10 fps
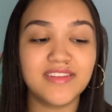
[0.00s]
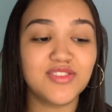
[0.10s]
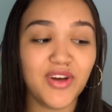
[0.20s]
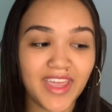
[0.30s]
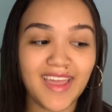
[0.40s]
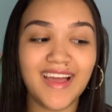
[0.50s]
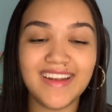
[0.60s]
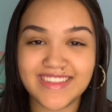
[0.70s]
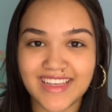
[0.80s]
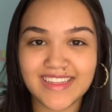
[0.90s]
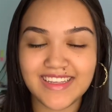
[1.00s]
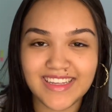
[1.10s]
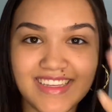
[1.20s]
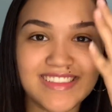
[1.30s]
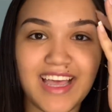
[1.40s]
E só quem é alisada,
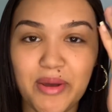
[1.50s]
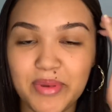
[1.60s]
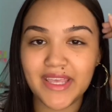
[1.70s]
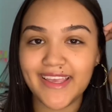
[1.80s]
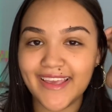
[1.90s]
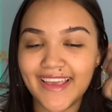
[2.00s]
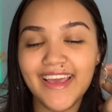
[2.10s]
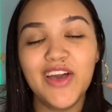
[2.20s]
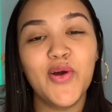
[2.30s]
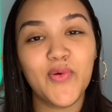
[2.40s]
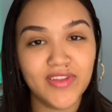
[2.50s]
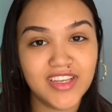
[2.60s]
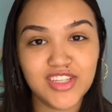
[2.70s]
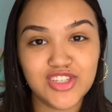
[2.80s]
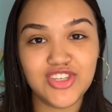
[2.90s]
né, sabe que quando a
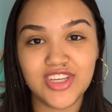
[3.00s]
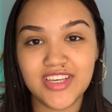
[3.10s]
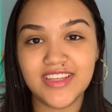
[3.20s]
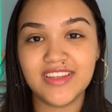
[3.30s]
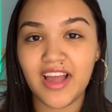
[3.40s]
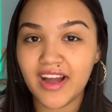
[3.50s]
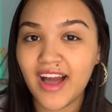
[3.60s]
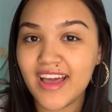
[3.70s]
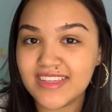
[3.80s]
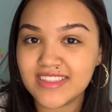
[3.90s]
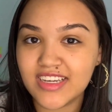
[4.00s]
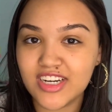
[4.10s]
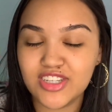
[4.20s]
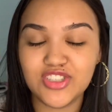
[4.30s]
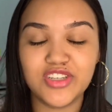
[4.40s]
gente tá com a raiz
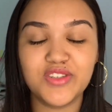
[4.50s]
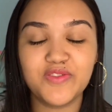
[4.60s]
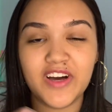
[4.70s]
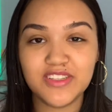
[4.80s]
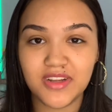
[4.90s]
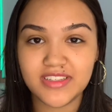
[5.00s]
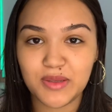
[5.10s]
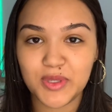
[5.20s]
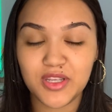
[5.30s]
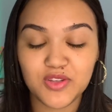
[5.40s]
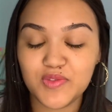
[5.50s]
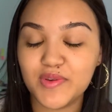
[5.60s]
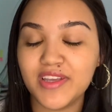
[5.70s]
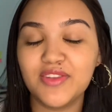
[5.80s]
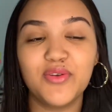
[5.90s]
grande, a gente faz o alisamento, a gente
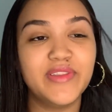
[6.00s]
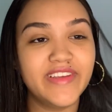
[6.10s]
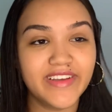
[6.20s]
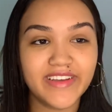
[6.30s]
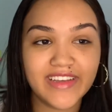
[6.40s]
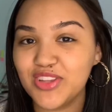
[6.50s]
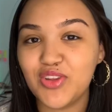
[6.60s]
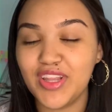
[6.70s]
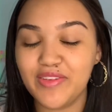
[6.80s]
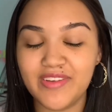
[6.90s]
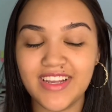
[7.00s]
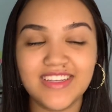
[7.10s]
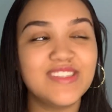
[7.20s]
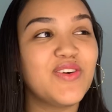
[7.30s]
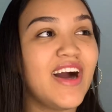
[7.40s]
fica toda, toda
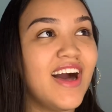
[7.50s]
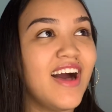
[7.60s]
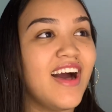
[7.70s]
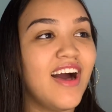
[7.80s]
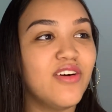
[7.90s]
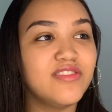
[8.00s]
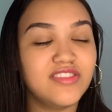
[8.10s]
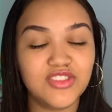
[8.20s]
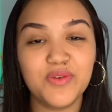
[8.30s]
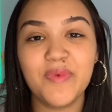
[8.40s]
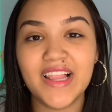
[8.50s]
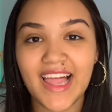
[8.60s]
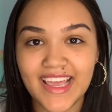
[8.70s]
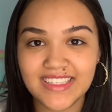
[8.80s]
feliz com a autoestima lá em